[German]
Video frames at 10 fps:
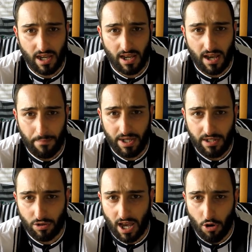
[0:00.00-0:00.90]

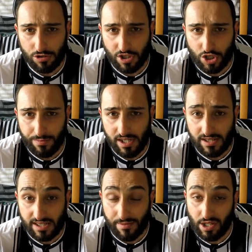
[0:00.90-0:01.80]
Rapid oder Austria
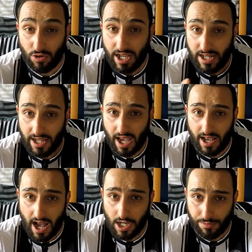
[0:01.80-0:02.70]
spielst, als wenn du gegen die
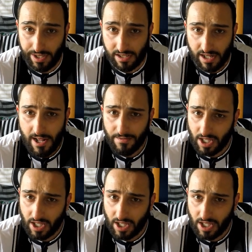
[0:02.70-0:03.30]
GRK spielst.